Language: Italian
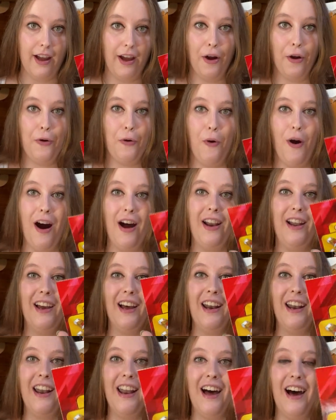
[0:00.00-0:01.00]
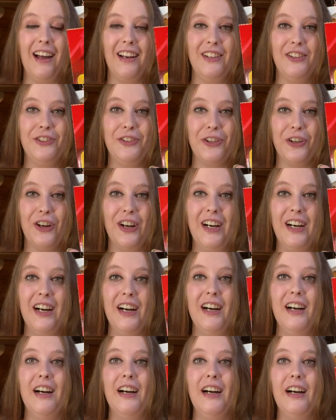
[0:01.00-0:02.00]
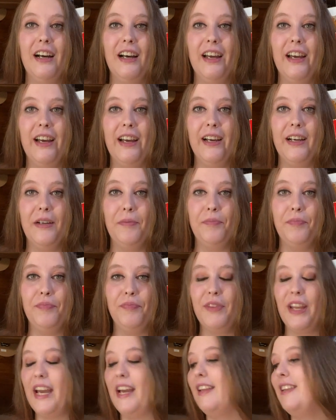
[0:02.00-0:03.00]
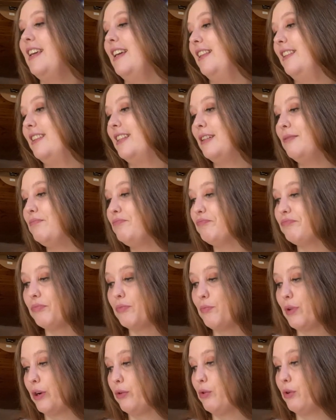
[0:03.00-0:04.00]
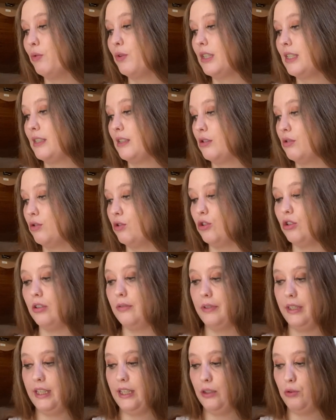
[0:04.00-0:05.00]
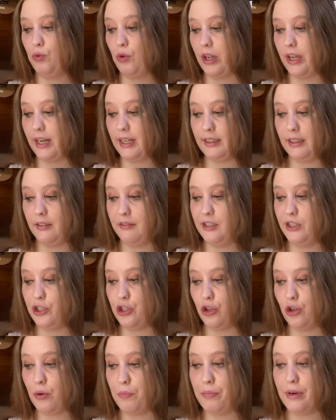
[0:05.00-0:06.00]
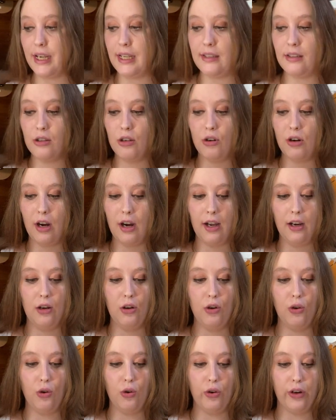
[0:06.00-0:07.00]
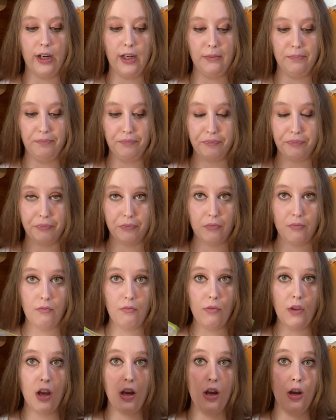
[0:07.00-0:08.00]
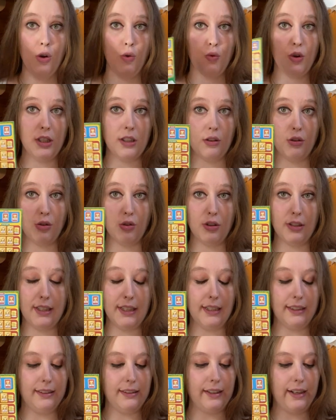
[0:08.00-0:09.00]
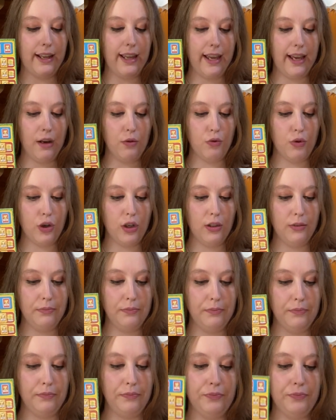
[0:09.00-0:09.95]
è uguale all'altro. E, ehm, e, niente, per cui questi sono i due grattevinci che ho preso. Allora, questo costa 3 euro